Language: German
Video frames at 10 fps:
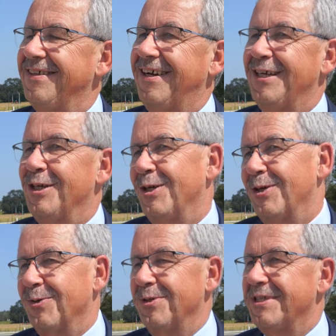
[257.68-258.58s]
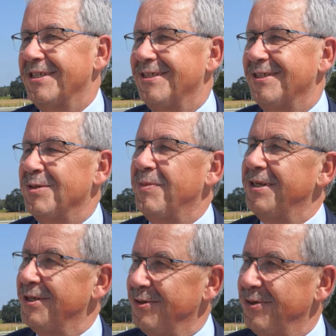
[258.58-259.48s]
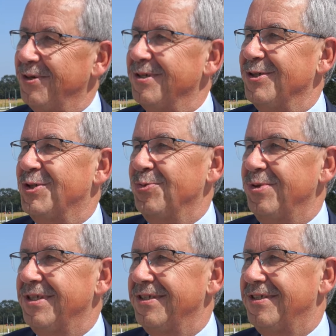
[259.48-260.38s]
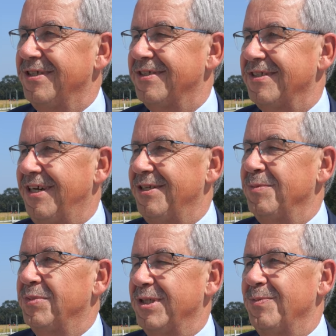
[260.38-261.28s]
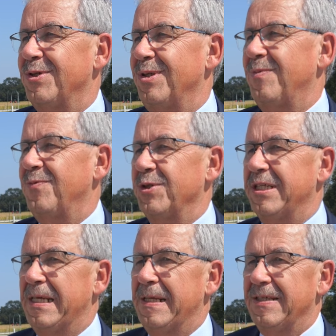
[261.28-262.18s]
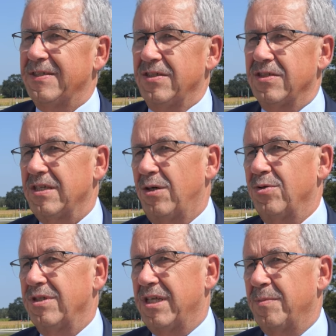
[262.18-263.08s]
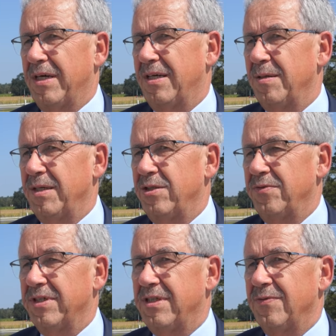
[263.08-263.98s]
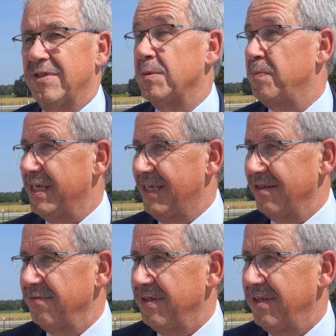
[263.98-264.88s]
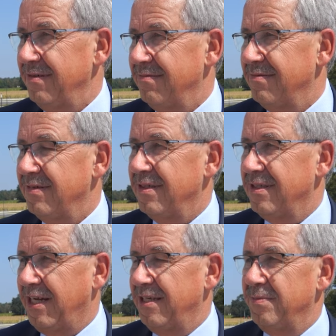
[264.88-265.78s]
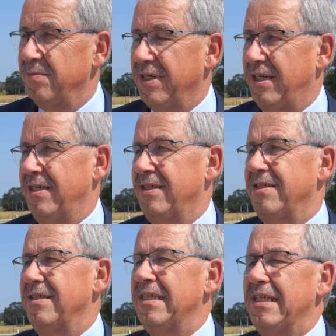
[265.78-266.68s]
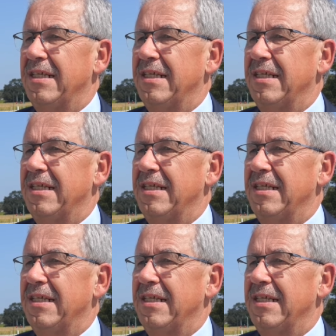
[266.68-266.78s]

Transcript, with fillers: Ja, grundsätzlich ist es immer eine neue Schule, die jetzt gerade in Betrieb genommen wird. Sie ist auch, ich denke mal, äh, innovativ, sie ist barrierefrei in allen Bereichen.